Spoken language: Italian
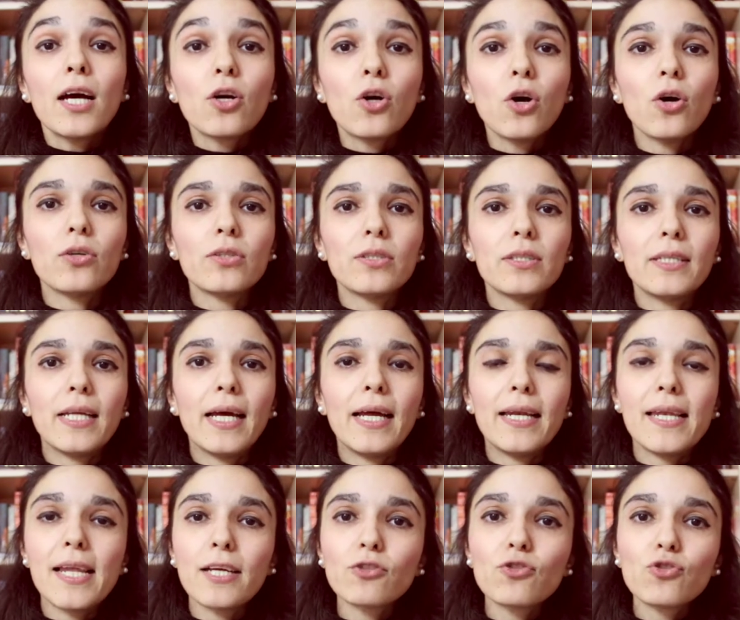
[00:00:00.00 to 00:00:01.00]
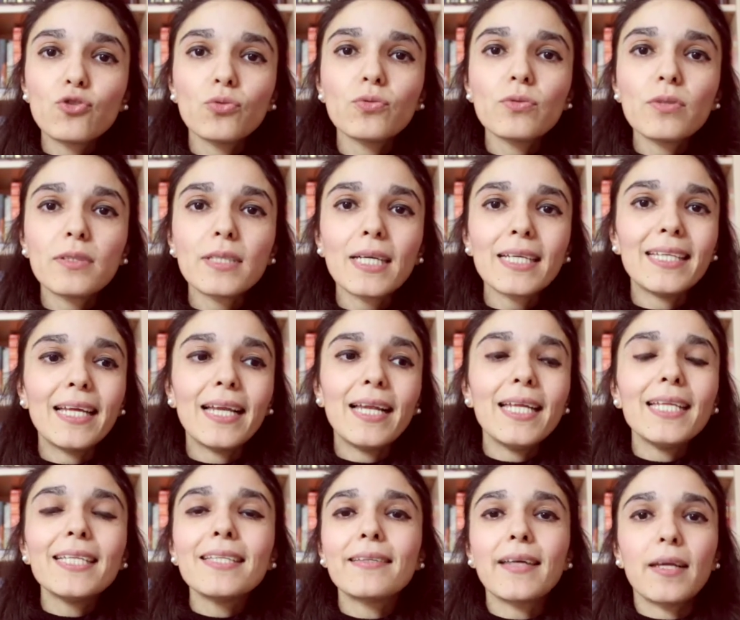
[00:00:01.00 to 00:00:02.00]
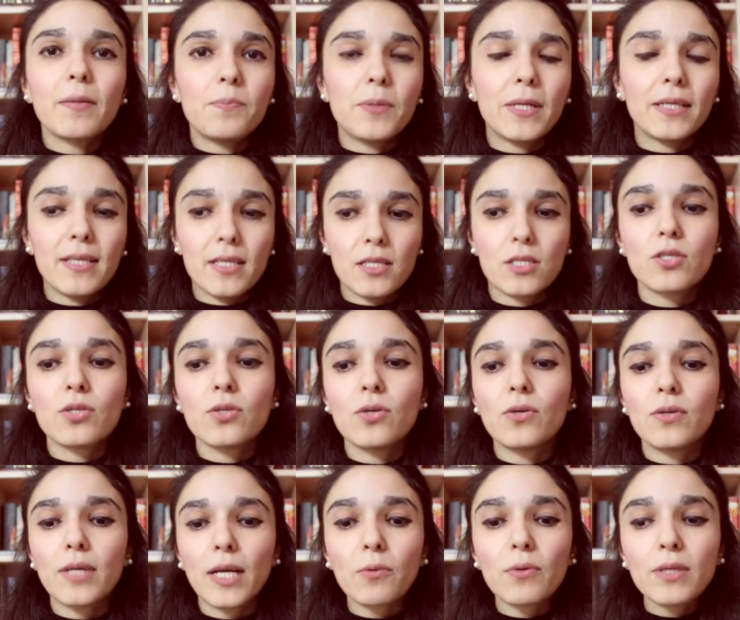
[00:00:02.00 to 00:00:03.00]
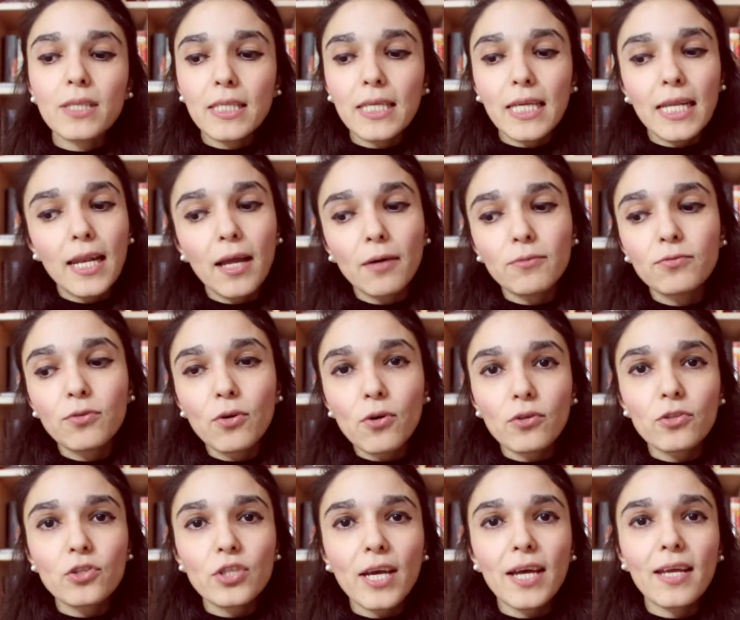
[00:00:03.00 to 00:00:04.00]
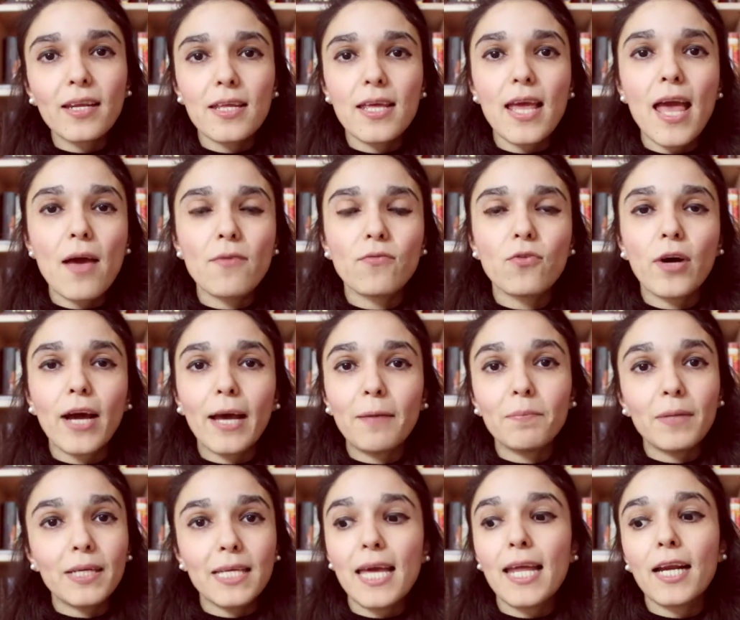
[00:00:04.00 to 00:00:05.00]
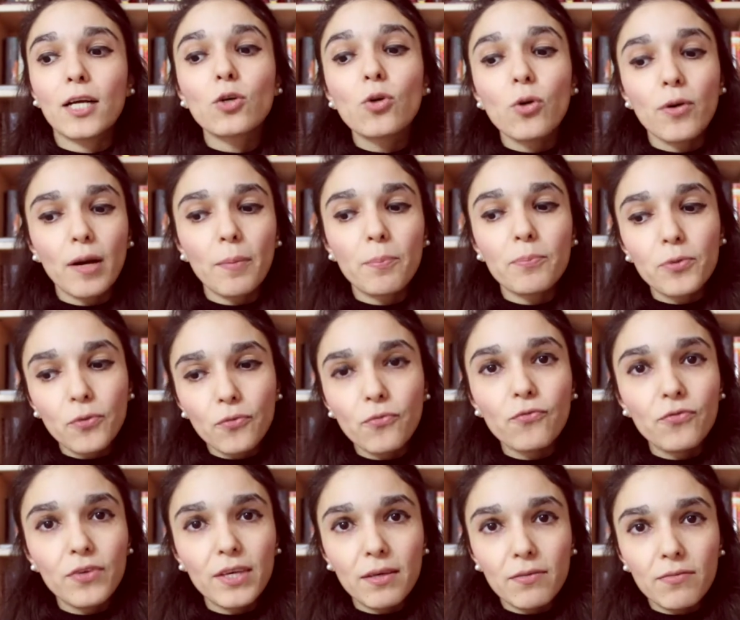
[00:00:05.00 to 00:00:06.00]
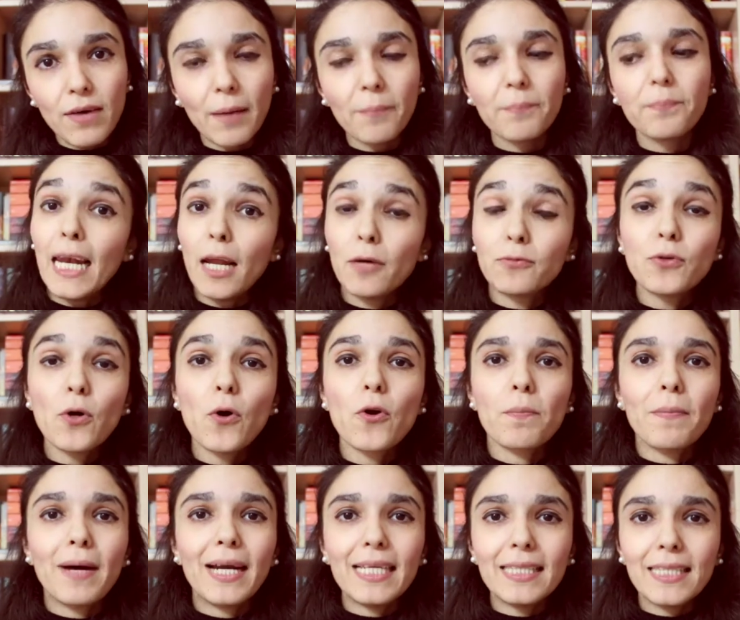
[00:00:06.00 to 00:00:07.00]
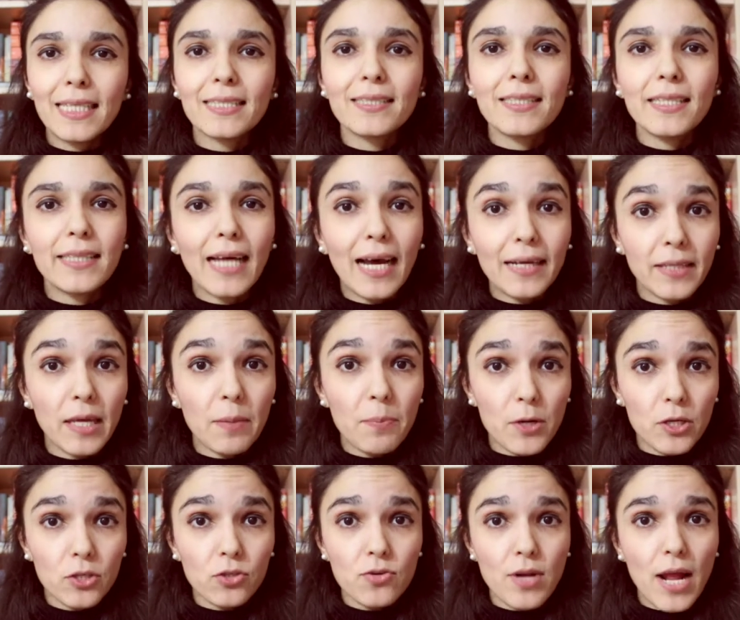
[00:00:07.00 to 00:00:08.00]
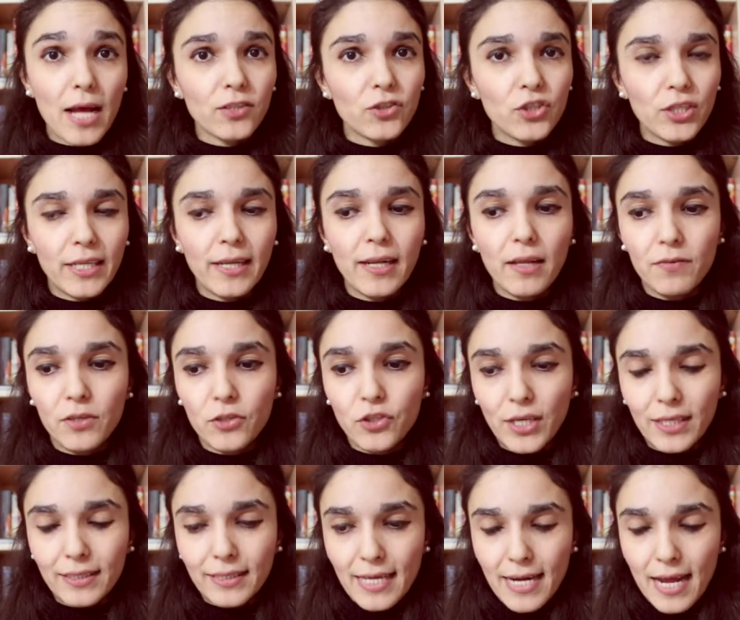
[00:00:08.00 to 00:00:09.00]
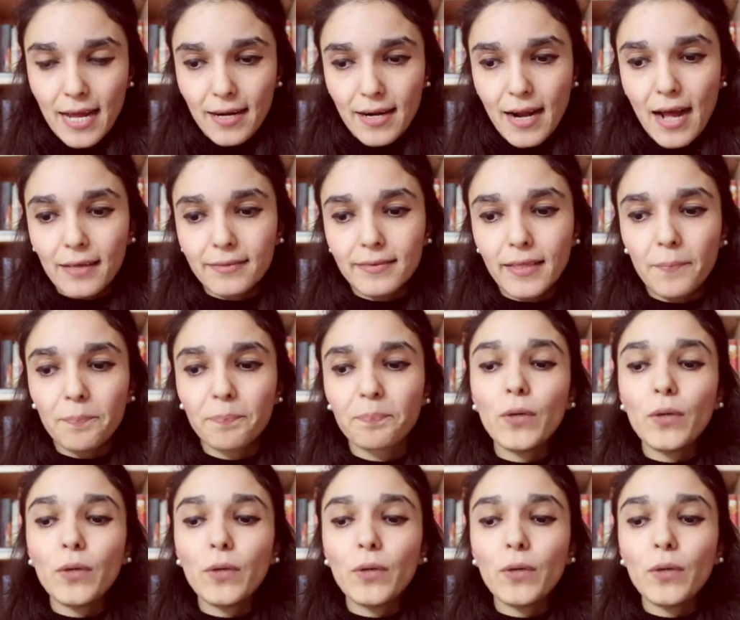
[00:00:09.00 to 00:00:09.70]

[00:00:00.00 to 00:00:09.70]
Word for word: con l'aggiunta dell'interpretazione, quindi la voce rievoca in maniera ancora più viva la forma, l'identità dei personaggi e delle vicende narrate.